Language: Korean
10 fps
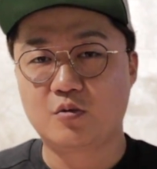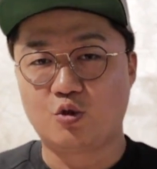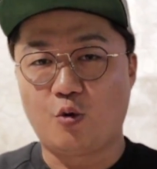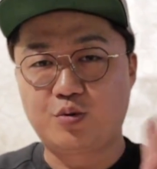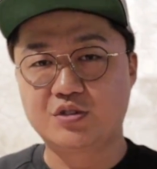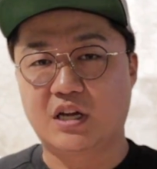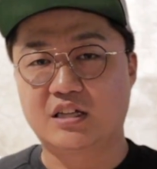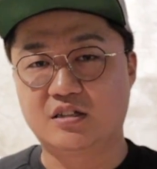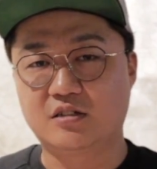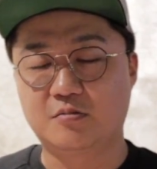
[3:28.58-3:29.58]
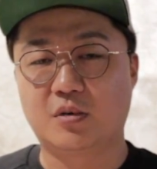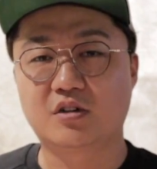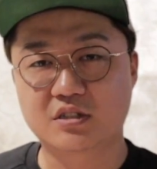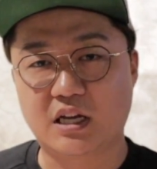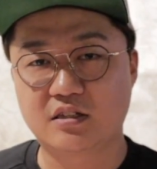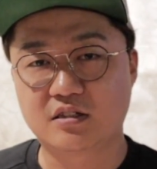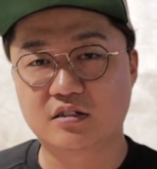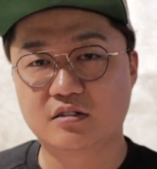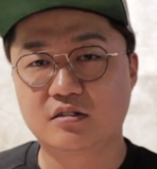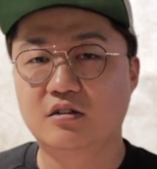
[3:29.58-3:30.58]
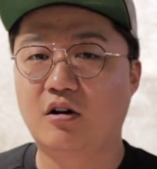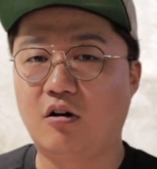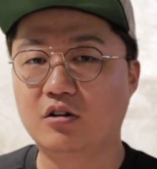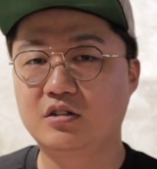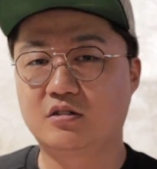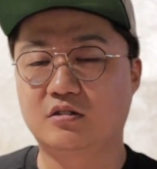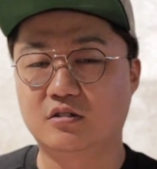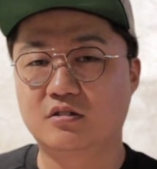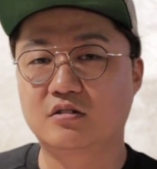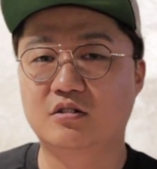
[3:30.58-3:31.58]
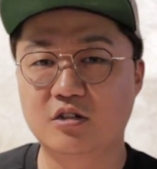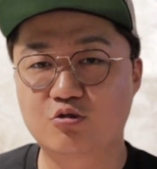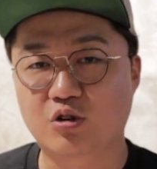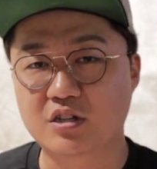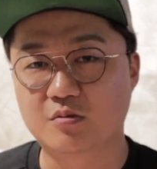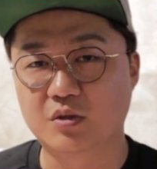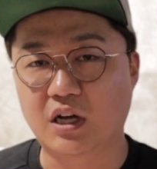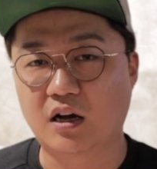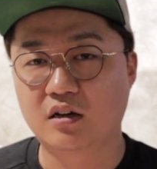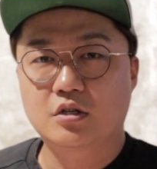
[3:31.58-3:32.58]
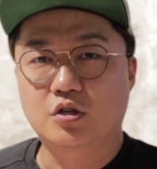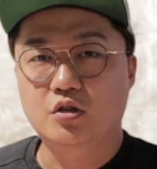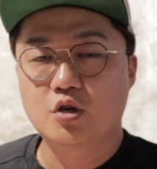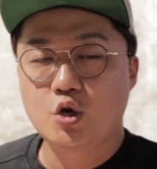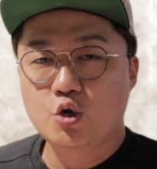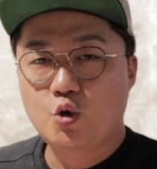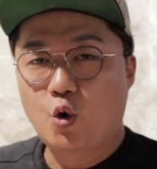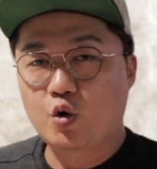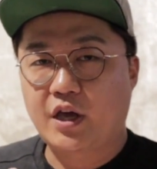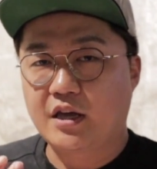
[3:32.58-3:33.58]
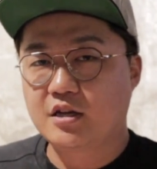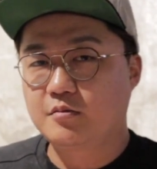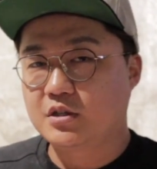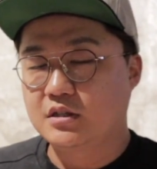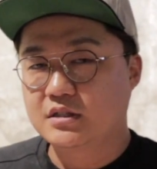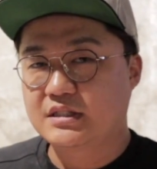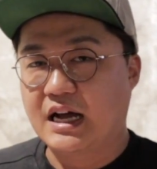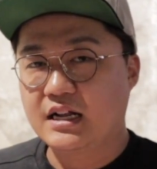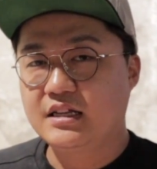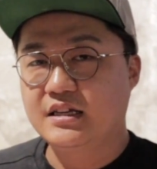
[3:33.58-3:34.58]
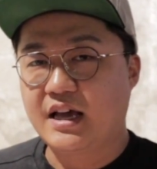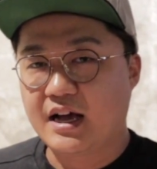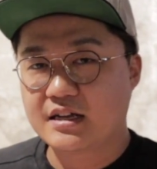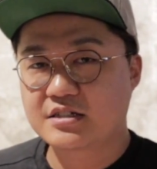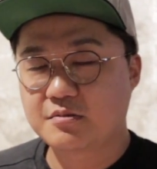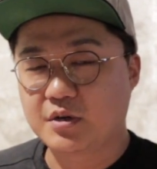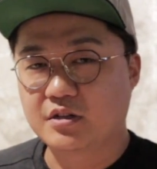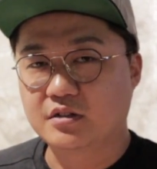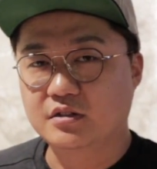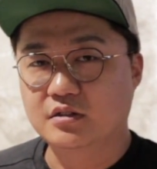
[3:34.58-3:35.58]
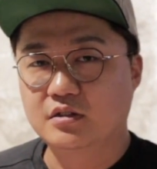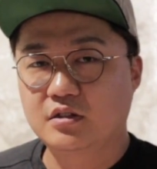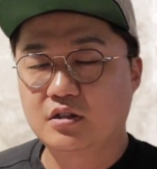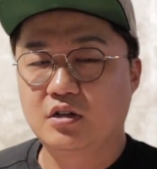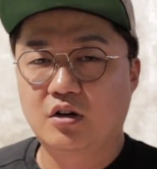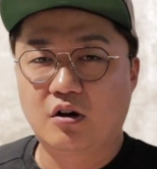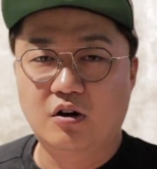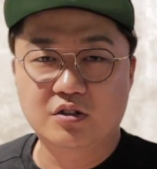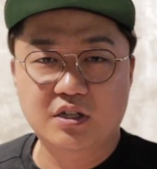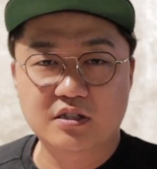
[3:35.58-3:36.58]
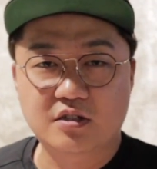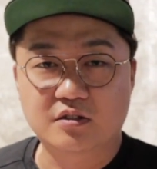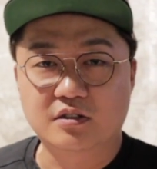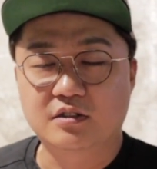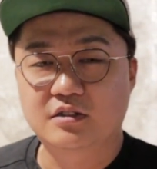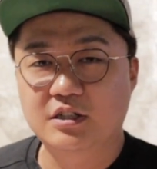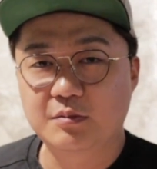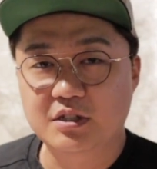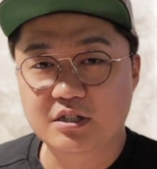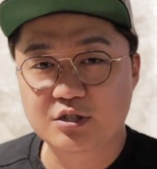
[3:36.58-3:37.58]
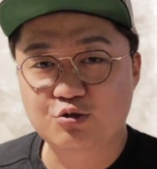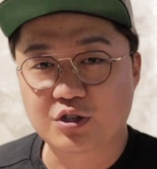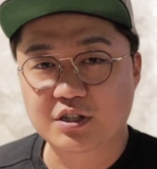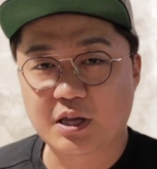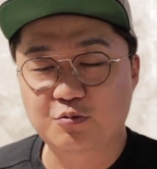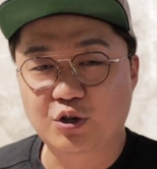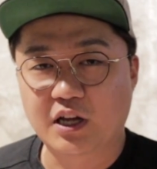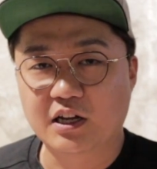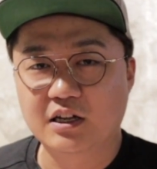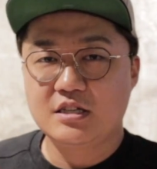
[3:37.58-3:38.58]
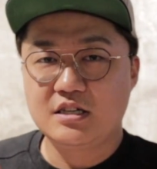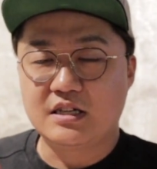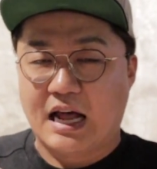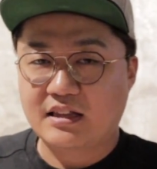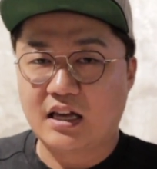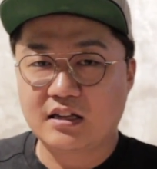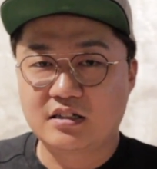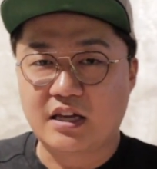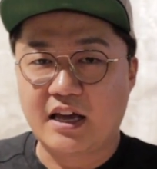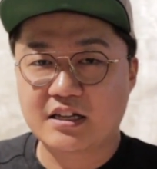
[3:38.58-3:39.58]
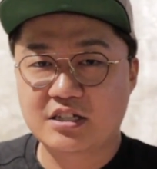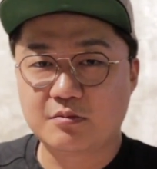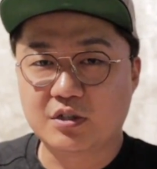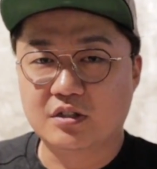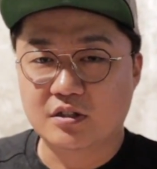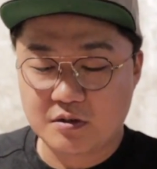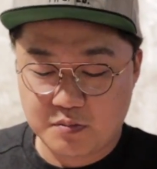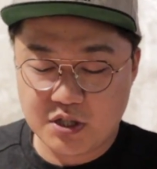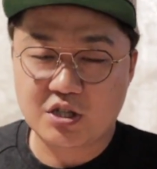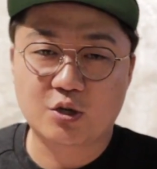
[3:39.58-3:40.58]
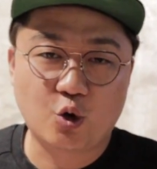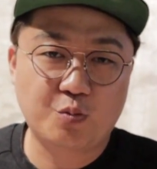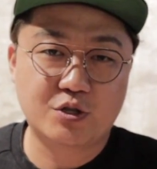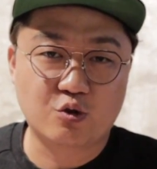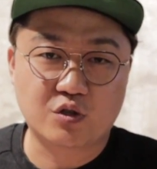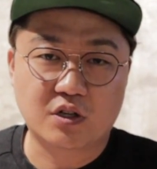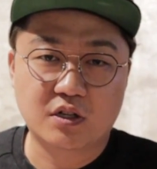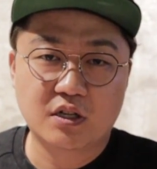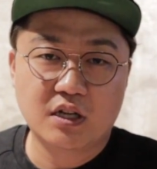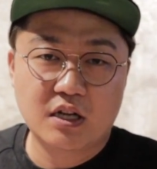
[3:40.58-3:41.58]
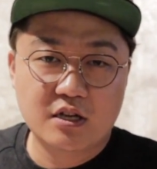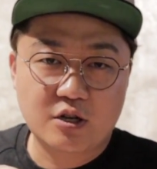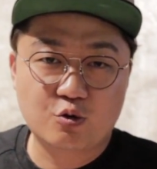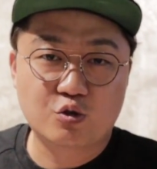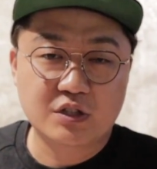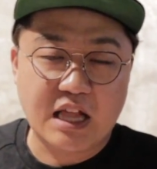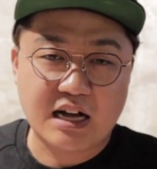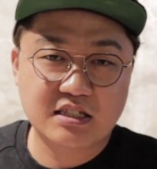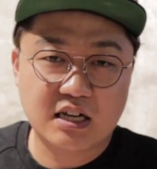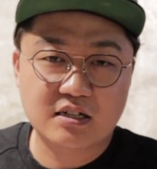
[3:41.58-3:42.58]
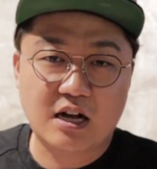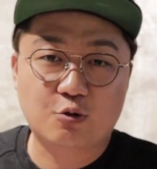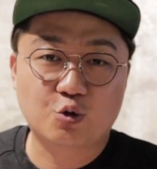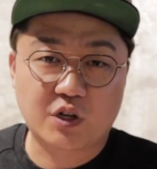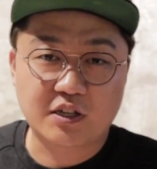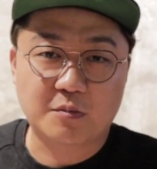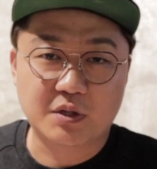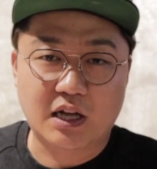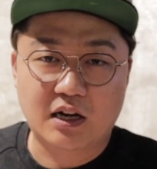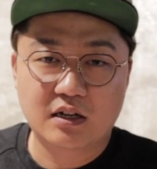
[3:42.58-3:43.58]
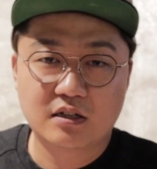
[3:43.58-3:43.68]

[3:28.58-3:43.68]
높은 잔이든 먹은 잔이든 어디든 그릴 수가 있습니다 그래서 요 개념을 잘 이해하시면은 어디에서든 그림을 그릴 수 있기 때문에 이 라떼아트의 핵심은 피처의 높이 조절 결국 낙차를 갖고 놀아야 됩니다